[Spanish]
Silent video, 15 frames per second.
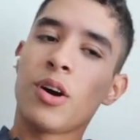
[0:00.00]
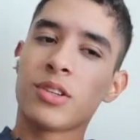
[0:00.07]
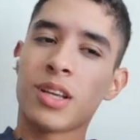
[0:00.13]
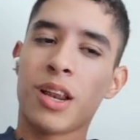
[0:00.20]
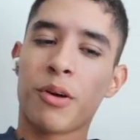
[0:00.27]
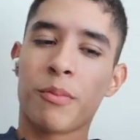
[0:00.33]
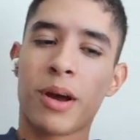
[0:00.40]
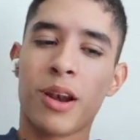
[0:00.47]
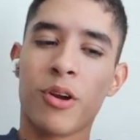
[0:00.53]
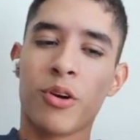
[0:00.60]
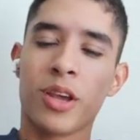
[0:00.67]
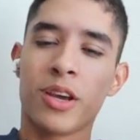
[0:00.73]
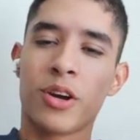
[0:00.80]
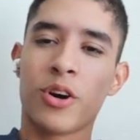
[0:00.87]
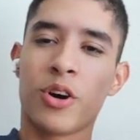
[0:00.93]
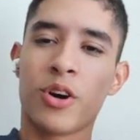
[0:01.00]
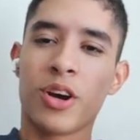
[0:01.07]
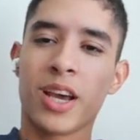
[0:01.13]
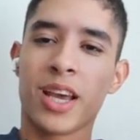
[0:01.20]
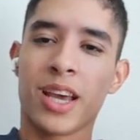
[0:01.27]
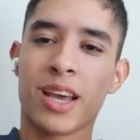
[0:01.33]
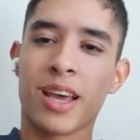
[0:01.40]
O sea, lo más lógico
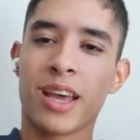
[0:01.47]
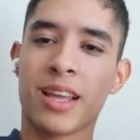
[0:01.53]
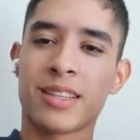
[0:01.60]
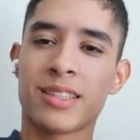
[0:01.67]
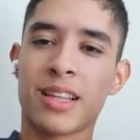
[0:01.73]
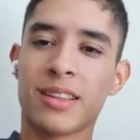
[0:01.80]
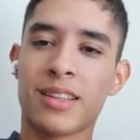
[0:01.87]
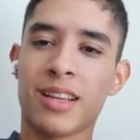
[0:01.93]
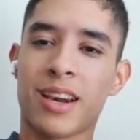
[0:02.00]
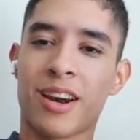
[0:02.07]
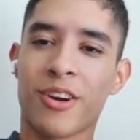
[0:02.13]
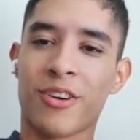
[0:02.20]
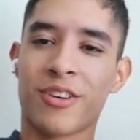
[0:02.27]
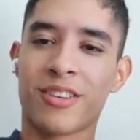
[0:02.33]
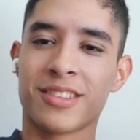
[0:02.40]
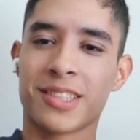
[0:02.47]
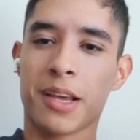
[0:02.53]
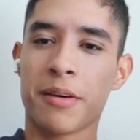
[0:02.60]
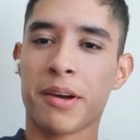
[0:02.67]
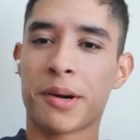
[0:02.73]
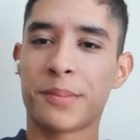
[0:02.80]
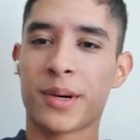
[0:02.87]
es, sentirlo,
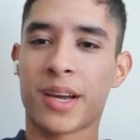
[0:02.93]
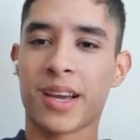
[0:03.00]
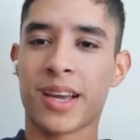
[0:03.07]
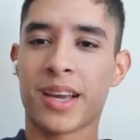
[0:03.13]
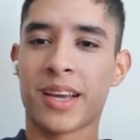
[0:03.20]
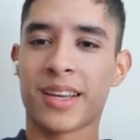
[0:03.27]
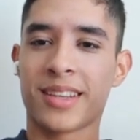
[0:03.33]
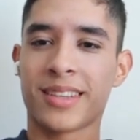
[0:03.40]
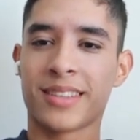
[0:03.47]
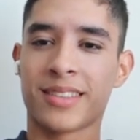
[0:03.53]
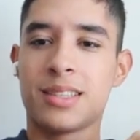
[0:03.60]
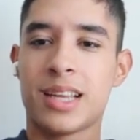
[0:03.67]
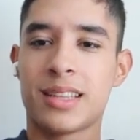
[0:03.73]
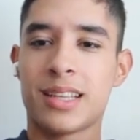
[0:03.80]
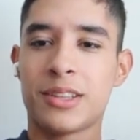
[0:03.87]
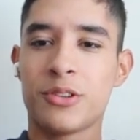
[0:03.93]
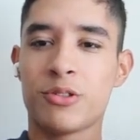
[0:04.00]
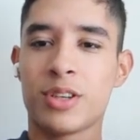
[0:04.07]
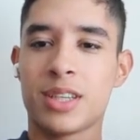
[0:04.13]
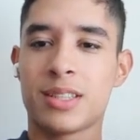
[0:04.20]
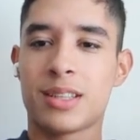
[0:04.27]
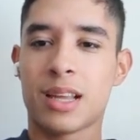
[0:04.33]
¿sabes? Como que siente tu
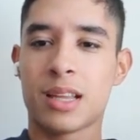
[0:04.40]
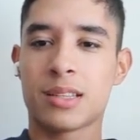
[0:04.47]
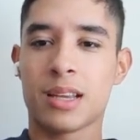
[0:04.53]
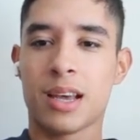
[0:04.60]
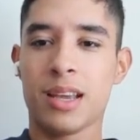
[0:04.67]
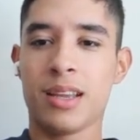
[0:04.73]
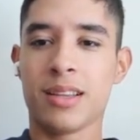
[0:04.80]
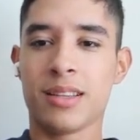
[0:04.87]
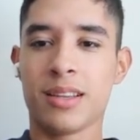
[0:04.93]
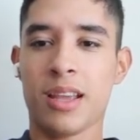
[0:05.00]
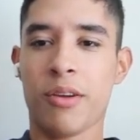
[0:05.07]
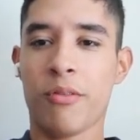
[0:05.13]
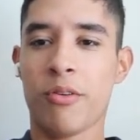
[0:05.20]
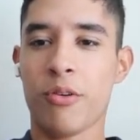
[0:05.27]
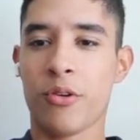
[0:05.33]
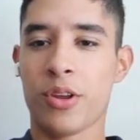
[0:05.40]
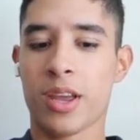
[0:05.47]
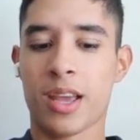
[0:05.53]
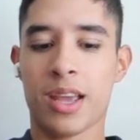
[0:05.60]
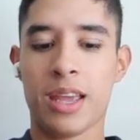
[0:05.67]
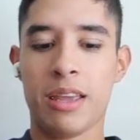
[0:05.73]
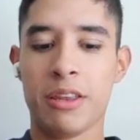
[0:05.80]
tristeza y,
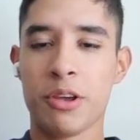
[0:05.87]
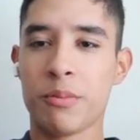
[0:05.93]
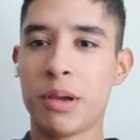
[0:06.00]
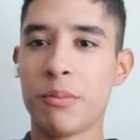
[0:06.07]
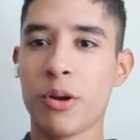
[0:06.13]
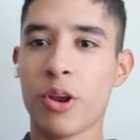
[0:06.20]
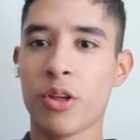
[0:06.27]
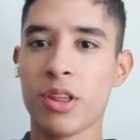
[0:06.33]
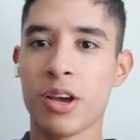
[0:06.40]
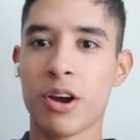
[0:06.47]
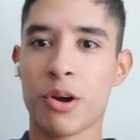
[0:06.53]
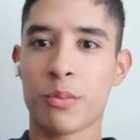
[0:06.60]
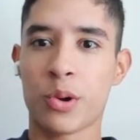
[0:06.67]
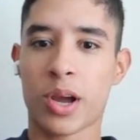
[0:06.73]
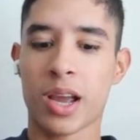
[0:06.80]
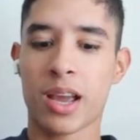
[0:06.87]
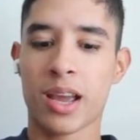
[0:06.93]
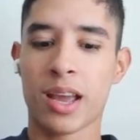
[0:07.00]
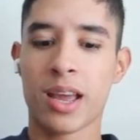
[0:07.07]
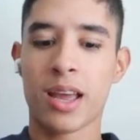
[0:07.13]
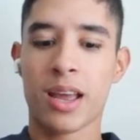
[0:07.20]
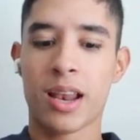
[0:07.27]
fluye. Y yo mismo lo digo, como
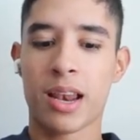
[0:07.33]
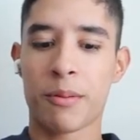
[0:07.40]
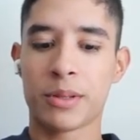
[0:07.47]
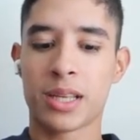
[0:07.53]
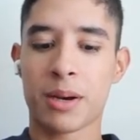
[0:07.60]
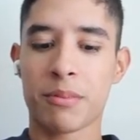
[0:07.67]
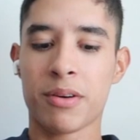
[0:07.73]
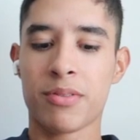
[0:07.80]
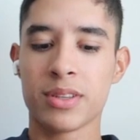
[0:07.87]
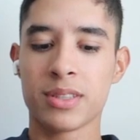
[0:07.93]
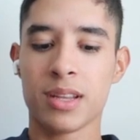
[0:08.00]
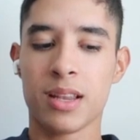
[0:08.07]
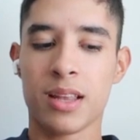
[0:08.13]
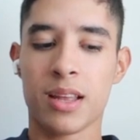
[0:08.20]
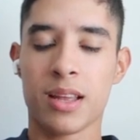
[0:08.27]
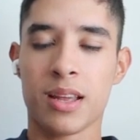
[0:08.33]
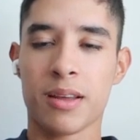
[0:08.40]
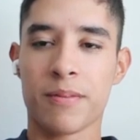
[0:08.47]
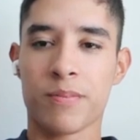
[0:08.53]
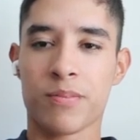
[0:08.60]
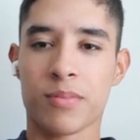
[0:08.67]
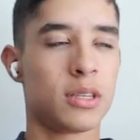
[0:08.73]
que la manera más fácil
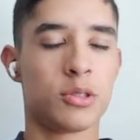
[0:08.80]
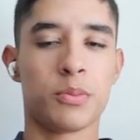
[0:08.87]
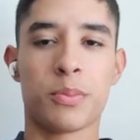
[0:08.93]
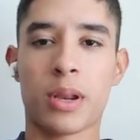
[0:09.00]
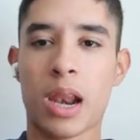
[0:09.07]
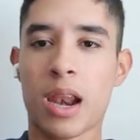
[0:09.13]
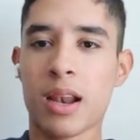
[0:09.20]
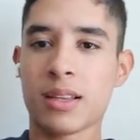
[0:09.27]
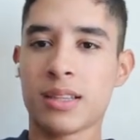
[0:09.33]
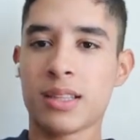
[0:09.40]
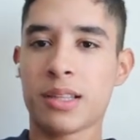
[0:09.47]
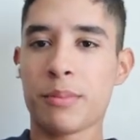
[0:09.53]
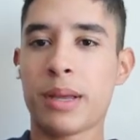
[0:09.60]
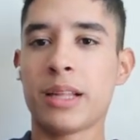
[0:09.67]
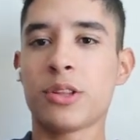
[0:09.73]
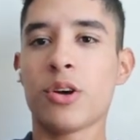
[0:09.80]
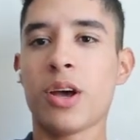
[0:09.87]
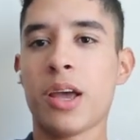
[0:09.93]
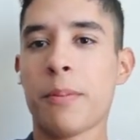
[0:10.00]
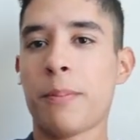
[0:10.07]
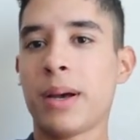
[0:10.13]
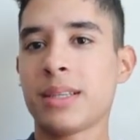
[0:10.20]
de, superar el sentimiento
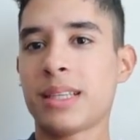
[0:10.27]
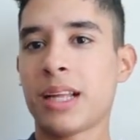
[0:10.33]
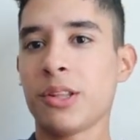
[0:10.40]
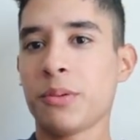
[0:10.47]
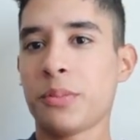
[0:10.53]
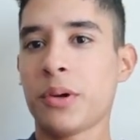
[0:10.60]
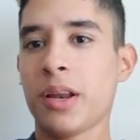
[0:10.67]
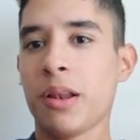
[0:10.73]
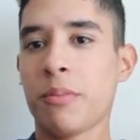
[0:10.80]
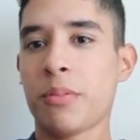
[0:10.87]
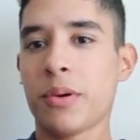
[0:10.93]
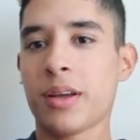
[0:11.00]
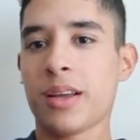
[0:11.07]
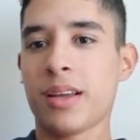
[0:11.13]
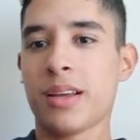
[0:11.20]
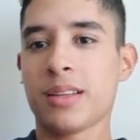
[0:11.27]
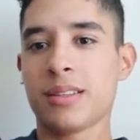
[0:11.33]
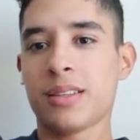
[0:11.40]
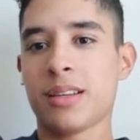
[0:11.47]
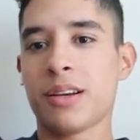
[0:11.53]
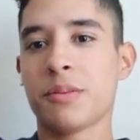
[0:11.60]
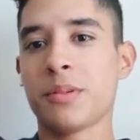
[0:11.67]
es pasando por él, pues es,
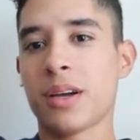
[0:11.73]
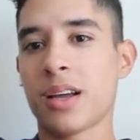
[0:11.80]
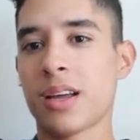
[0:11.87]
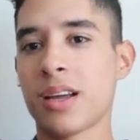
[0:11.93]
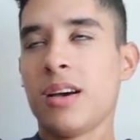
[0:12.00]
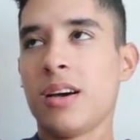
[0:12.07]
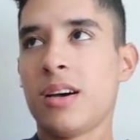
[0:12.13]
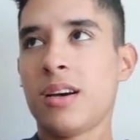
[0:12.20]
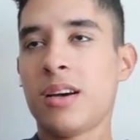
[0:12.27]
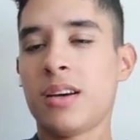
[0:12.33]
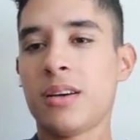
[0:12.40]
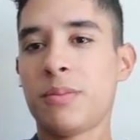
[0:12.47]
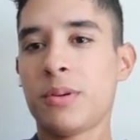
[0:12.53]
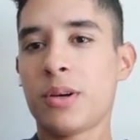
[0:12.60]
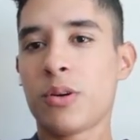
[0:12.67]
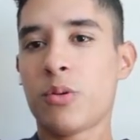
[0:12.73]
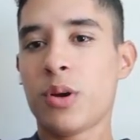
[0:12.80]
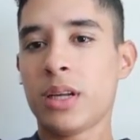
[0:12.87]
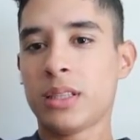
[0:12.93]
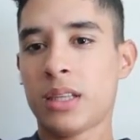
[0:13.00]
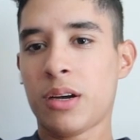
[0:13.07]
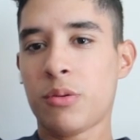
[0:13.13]
así, es como que, ah, pero
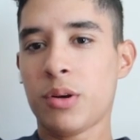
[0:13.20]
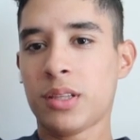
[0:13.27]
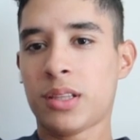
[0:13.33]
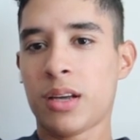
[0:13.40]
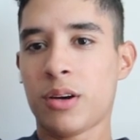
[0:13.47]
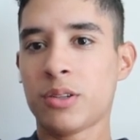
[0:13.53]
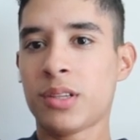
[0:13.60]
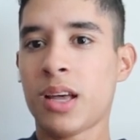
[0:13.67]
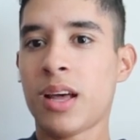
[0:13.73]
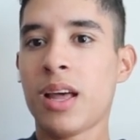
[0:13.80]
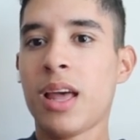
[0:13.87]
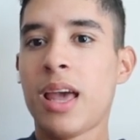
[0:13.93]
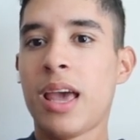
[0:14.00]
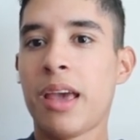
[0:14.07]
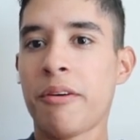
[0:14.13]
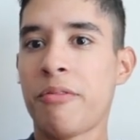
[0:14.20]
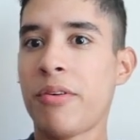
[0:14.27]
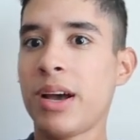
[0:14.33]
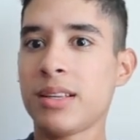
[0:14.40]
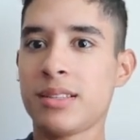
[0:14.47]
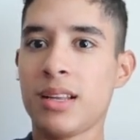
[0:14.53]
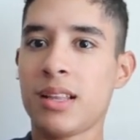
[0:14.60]
cuesta, cuesta. O sea, es
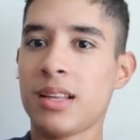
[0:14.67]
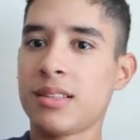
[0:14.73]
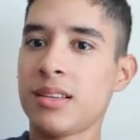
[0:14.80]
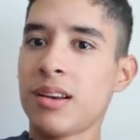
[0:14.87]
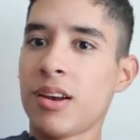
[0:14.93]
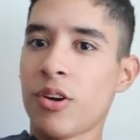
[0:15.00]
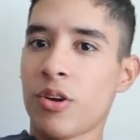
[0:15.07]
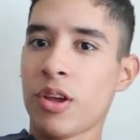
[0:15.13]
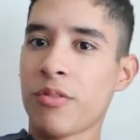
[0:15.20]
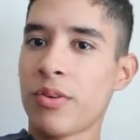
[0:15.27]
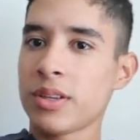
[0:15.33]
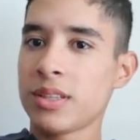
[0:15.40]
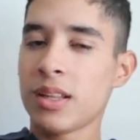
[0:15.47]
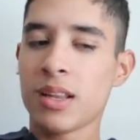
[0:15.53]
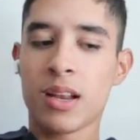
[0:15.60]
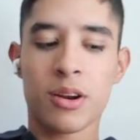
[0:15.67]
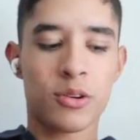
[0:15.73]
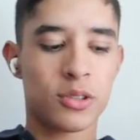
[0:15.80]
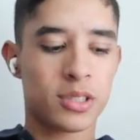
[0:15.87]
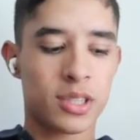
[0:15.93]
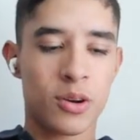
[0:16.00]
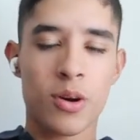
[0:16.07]
fácil decirlo y es fácil dar un
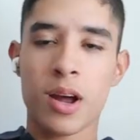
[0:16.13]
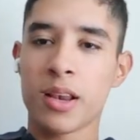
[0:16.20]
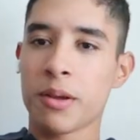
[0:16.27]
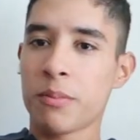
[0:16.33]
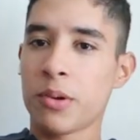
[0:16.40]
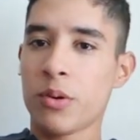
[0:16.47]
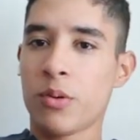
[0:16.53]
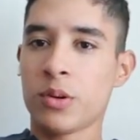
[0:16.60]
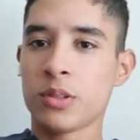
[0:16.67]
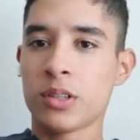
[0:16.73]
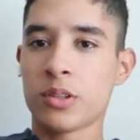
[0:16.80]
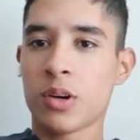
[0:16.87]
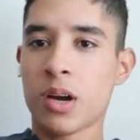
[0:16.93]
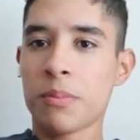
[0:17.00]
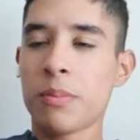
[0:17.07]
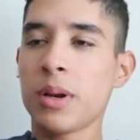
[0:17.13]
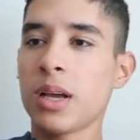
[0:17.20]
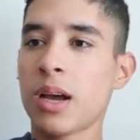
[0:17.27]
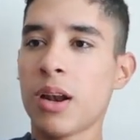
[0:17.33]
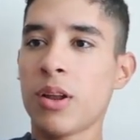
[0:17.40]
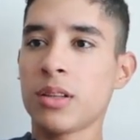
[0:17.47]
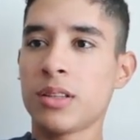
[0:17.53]
consejo a alguien, pero cuando te toca
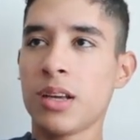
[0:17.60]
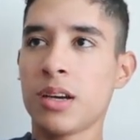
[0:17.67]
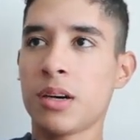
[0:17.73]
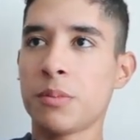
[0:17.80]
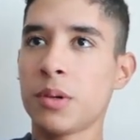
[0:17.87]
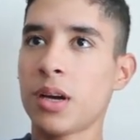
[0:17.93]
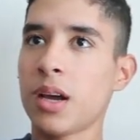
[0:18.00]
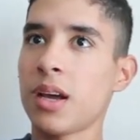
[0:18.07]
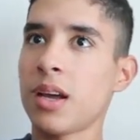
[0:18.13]
aplicarlo a ti es como